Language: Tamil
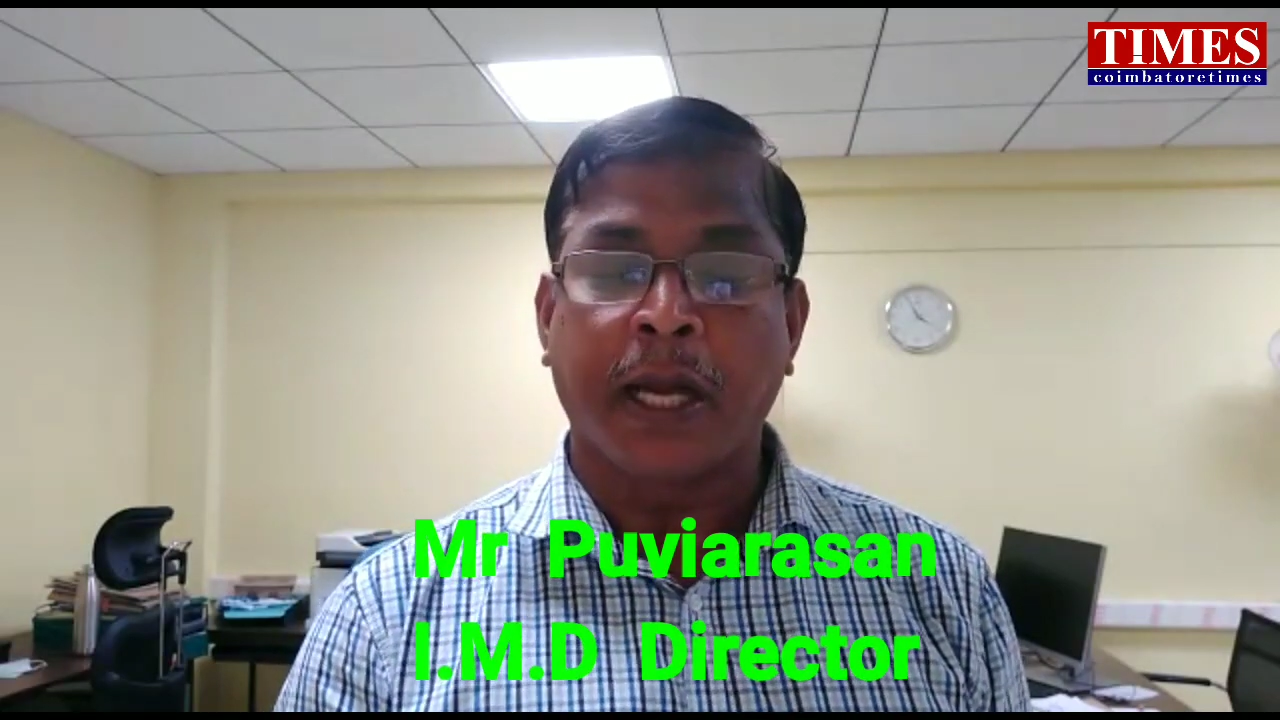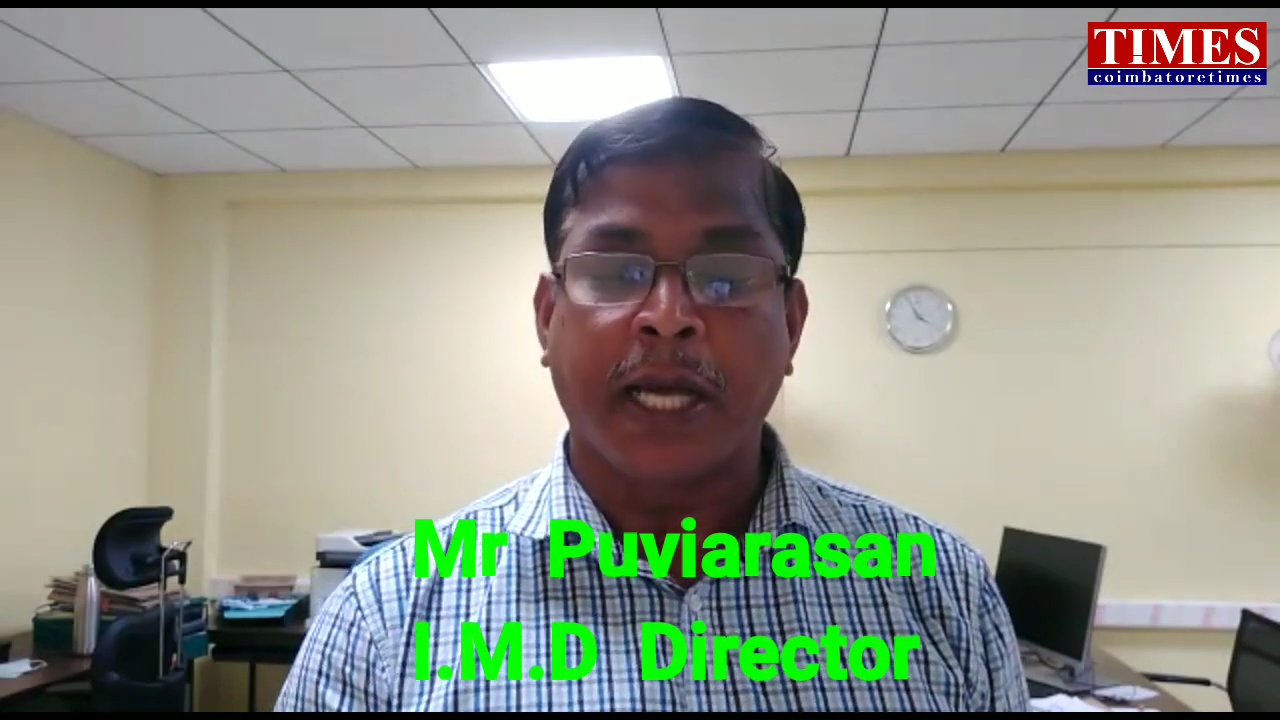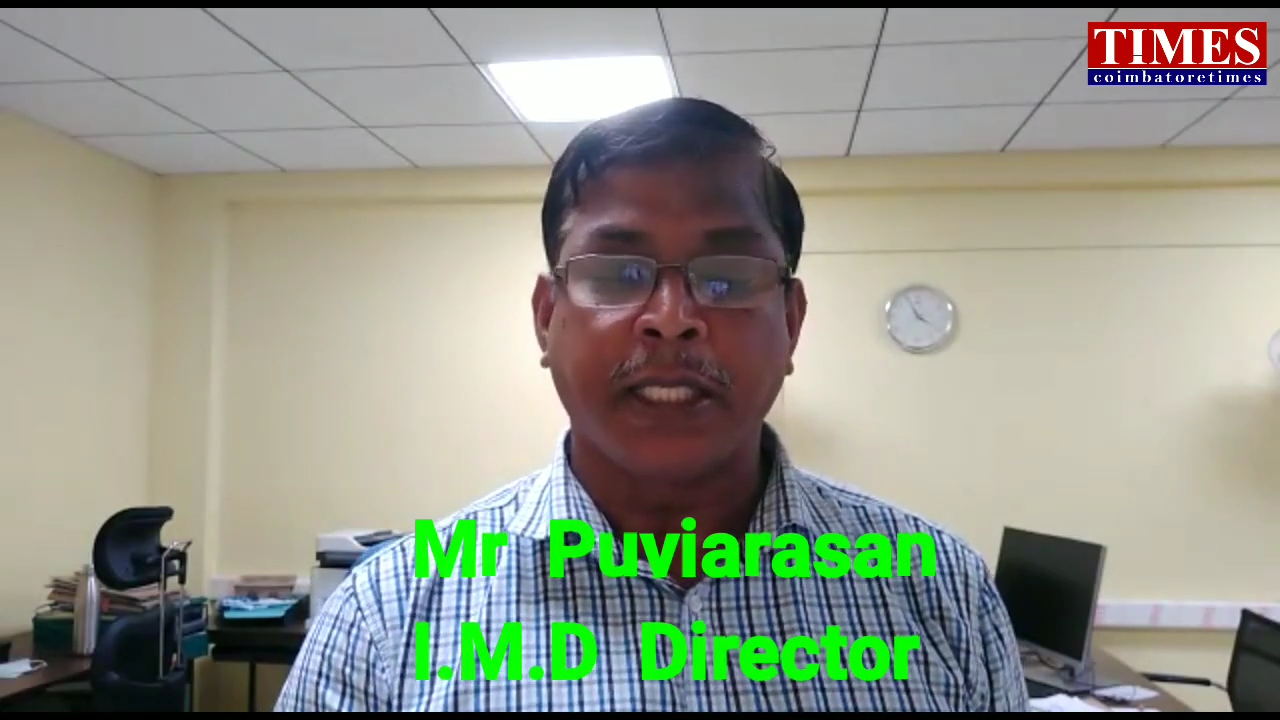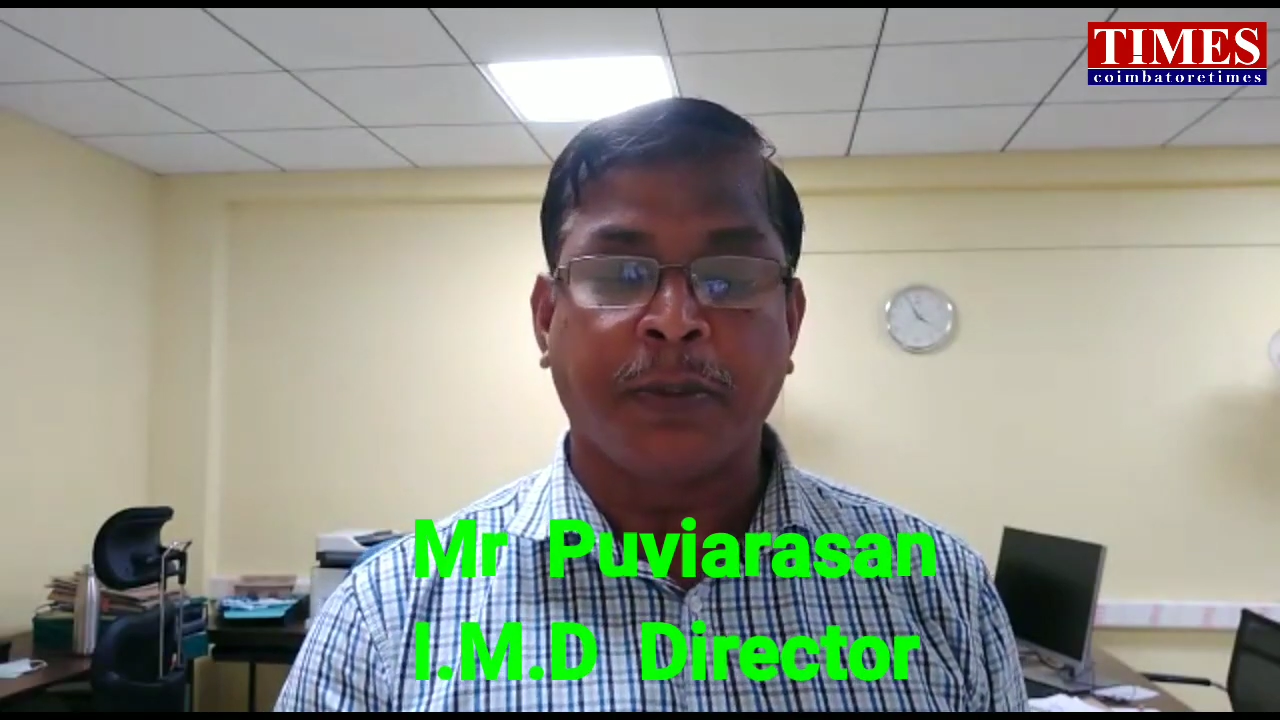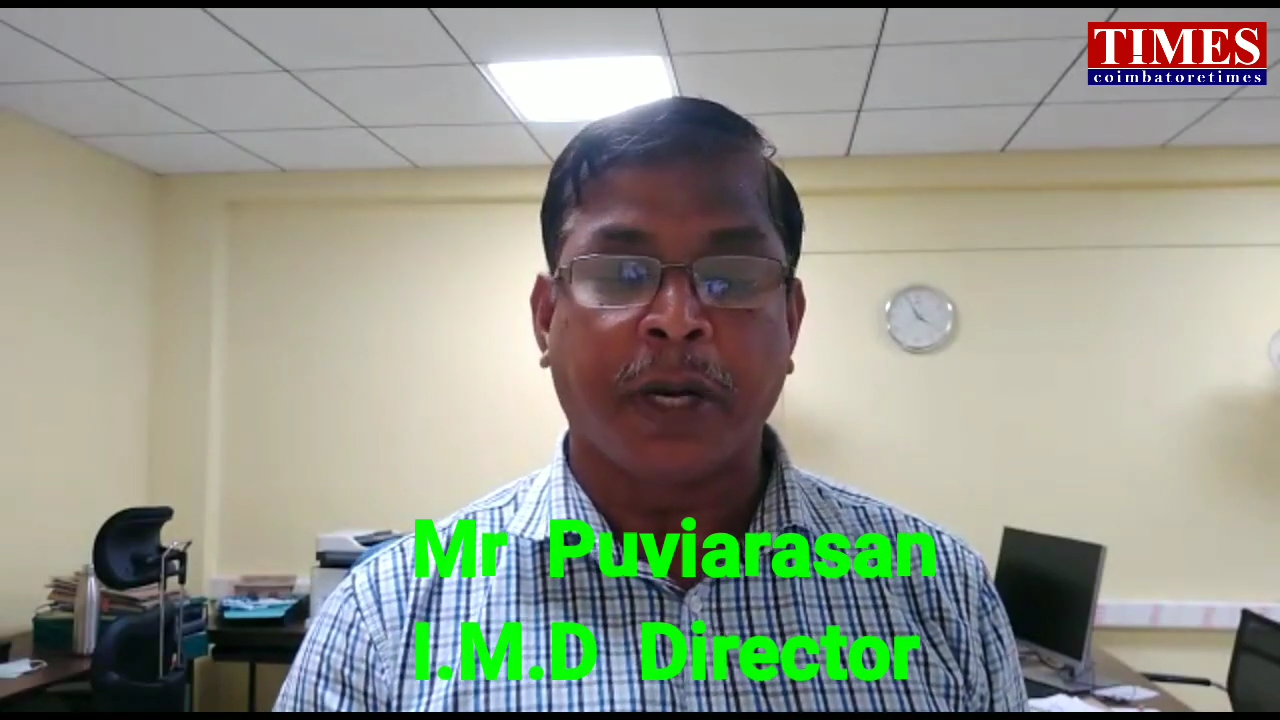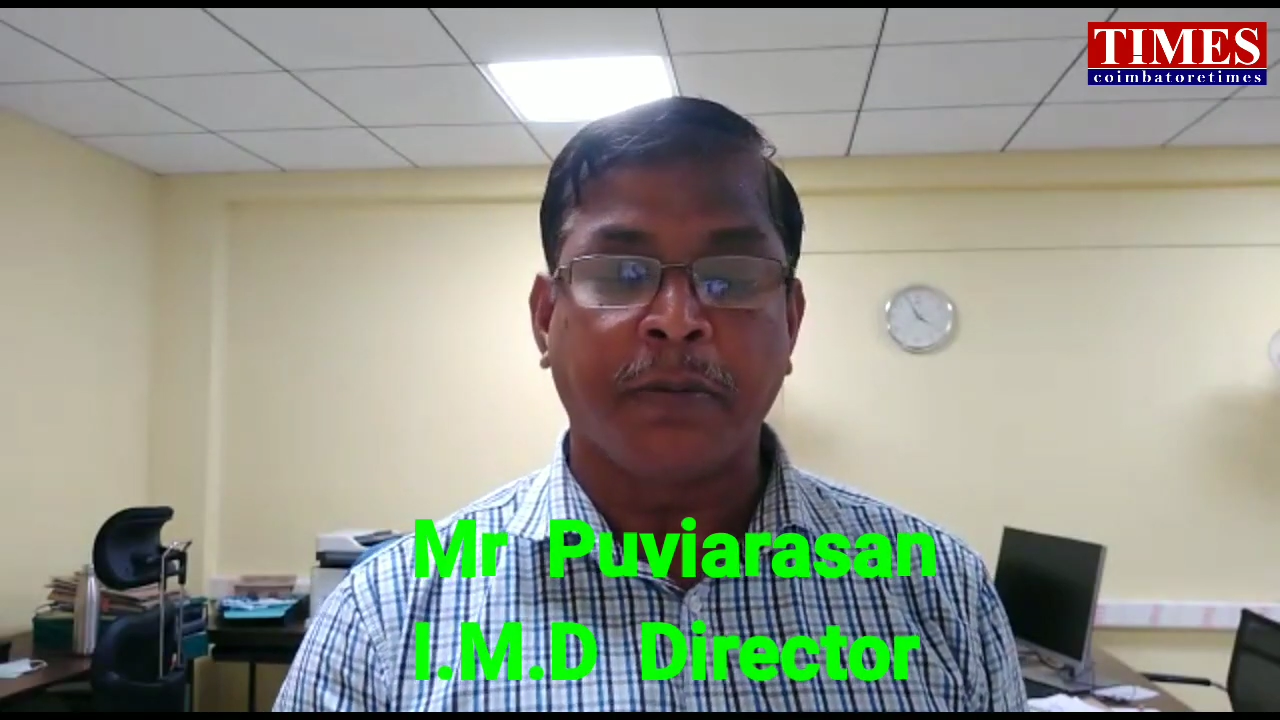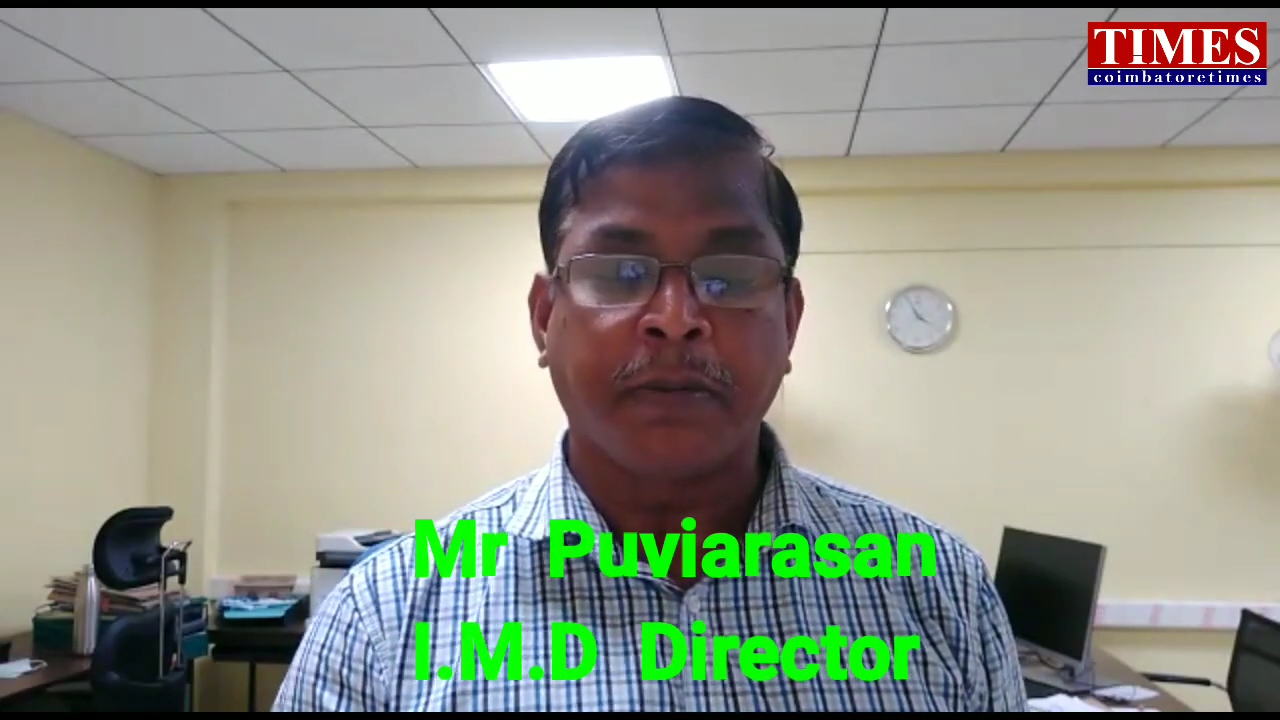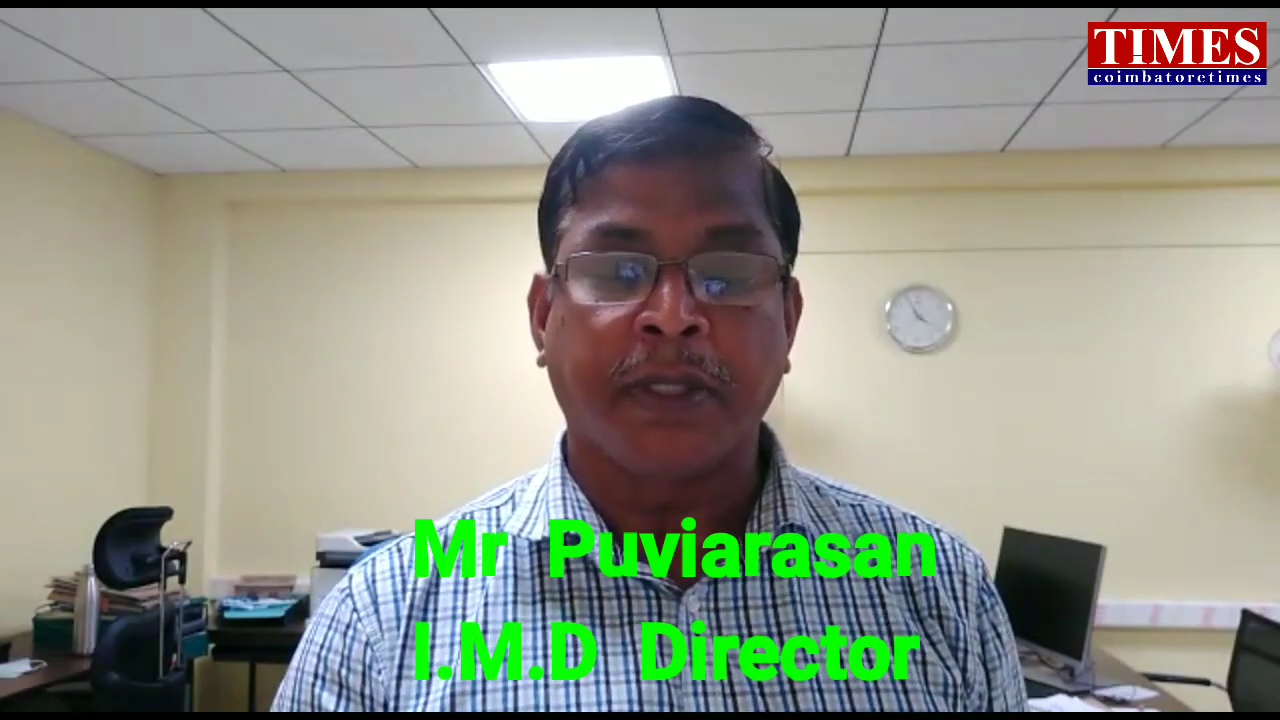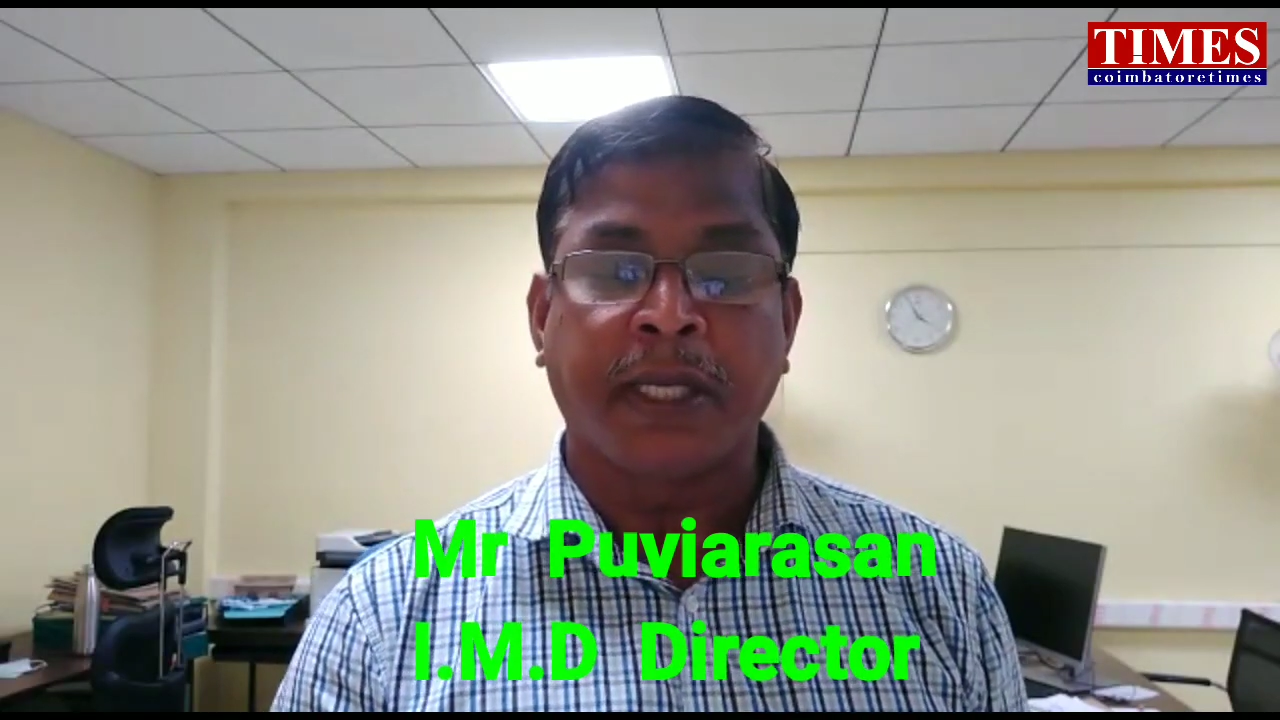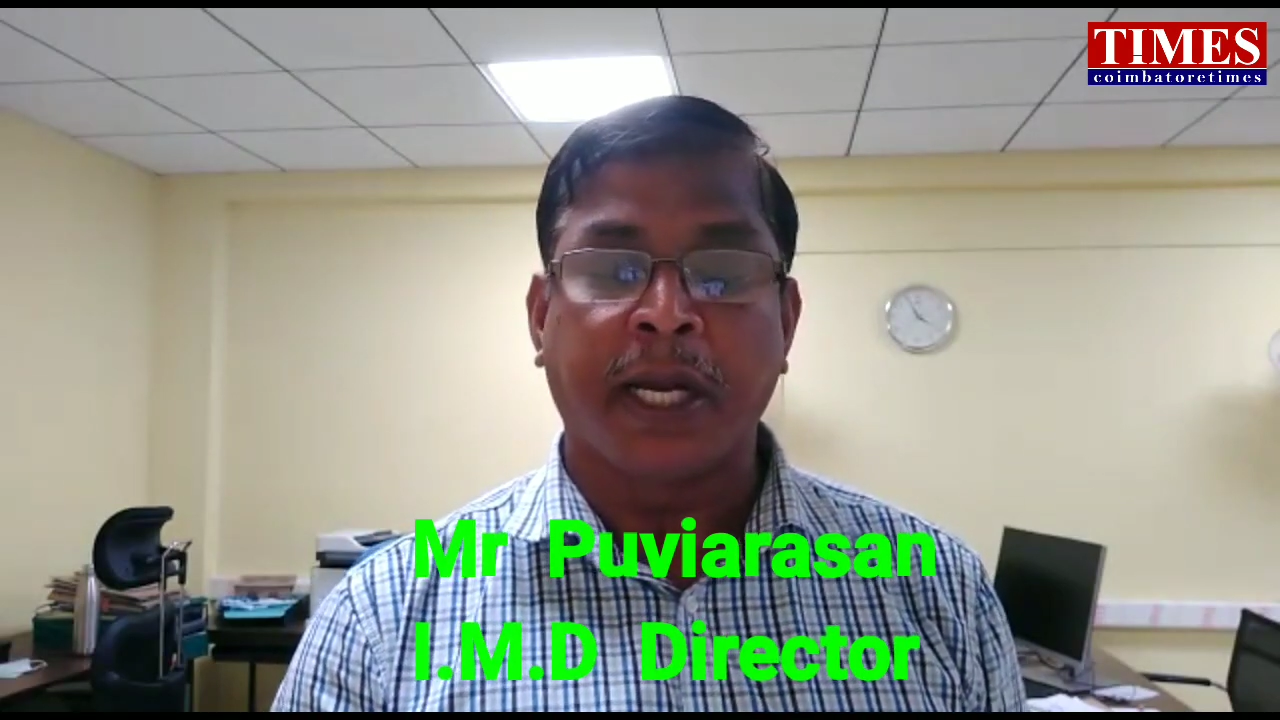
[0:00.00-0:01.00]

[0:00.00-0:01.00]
காஞ்சிபுரம்